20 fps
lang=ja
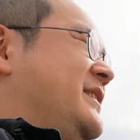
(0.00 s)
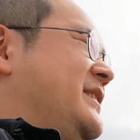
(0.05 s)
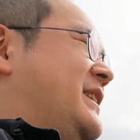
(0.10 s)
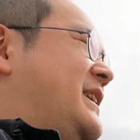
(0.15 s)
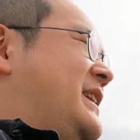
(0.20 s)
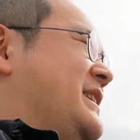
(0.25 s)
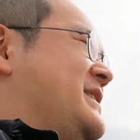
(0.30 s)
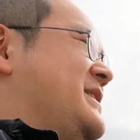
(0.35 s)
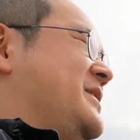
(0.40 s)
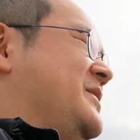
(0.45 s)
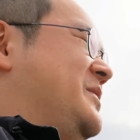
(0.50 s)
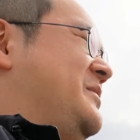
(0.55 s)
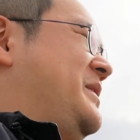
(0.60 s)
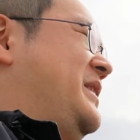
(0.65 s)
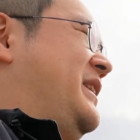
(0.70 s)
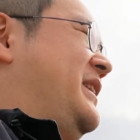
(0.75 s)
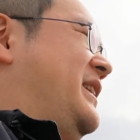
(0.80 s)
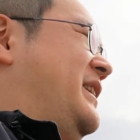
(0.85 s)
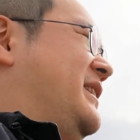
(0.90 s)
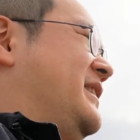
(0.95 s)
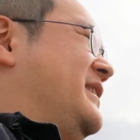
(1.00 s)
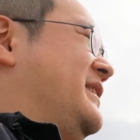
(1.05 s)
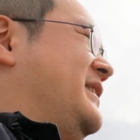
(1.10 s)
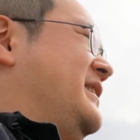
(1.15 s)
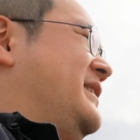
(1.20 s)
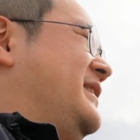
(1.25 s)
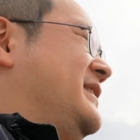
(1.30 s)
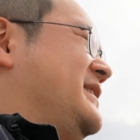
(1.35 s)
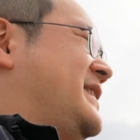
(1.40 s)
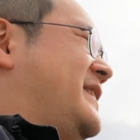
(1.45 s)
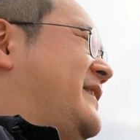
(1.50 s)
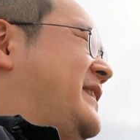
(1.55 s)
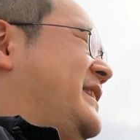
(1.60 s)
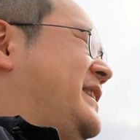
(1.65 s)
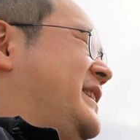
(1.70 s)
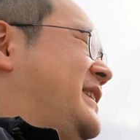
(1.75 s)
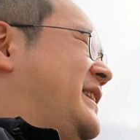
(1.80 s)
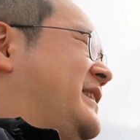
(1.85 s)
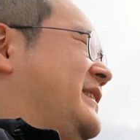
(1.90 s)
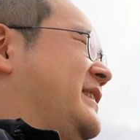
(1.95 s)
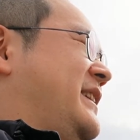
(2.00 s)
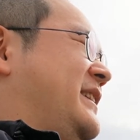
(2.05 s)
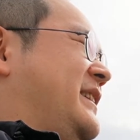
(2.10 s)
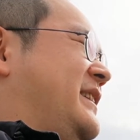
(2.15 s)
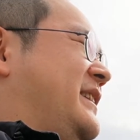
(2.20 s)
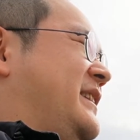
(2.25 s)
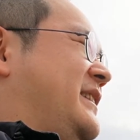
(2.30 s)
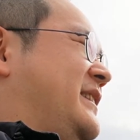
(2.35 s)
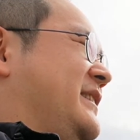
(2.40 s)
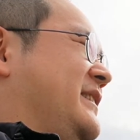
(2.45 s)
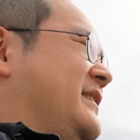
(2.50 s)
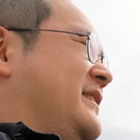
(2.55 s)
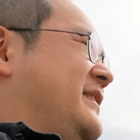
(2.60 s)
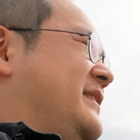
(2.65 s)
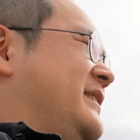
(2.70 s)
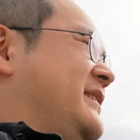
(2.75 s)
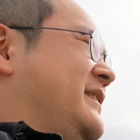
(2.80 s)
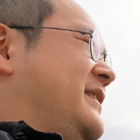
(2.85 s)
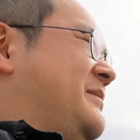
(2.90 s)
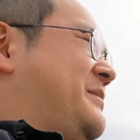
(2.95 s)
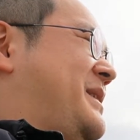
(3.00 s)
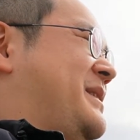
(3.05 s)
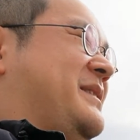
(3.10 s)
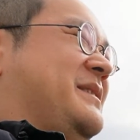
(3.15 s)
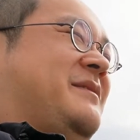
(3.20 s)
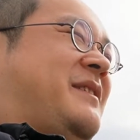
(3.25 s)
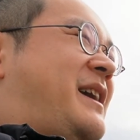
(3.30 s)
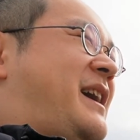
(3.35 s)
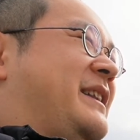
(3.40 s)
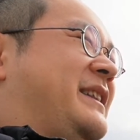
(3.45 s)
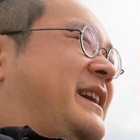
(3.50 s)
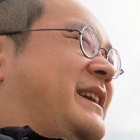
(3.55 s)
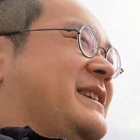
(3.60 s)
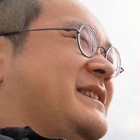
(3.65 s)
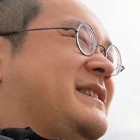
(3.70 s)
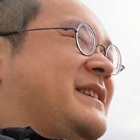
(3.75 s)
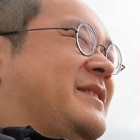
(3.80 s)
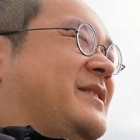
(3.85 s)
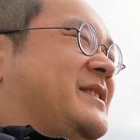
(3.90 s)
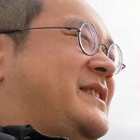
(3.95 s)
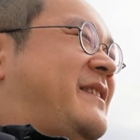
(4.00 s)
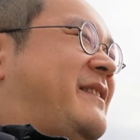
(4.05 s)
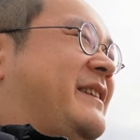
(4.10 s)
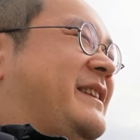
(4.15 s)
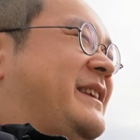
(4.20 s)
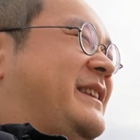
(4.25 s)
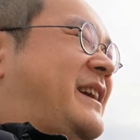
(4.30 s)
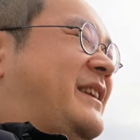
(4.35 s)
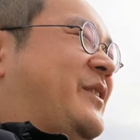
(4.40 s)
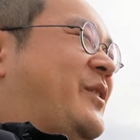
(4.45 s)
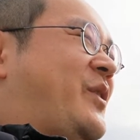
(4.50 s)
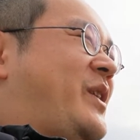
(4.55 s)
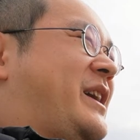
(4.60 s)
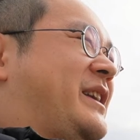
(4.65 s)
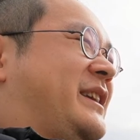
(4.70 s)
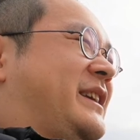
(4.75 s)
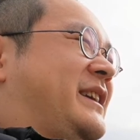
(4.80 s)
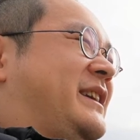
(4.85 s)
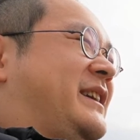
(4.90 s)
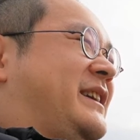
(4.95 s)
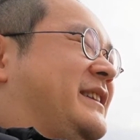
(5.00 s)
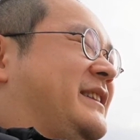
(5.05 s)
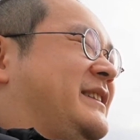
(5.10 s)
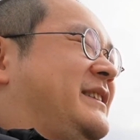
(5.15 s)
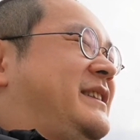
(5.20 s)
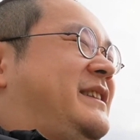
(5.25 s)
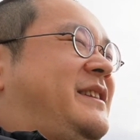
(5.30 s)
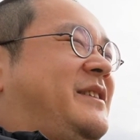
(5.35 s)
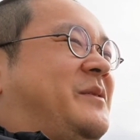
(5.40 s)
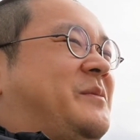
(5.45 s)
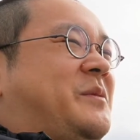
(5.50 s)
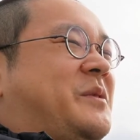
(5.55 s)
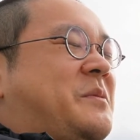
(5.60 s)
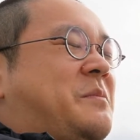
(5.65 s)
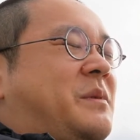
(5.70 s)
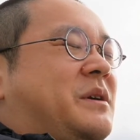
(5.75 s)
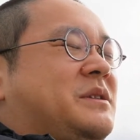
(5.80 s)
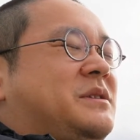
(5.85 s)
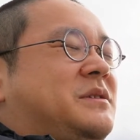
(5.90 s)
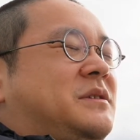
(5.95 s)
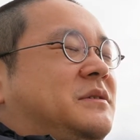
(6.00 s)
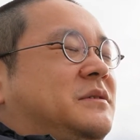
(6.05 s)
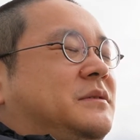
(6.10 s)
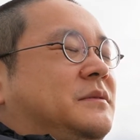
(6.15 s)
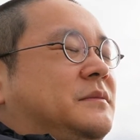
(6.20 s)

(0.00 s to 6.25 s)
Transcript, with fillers: 価値をみんな騒いでたんだなまあ分かんないですけど騒いでたのかなって思いました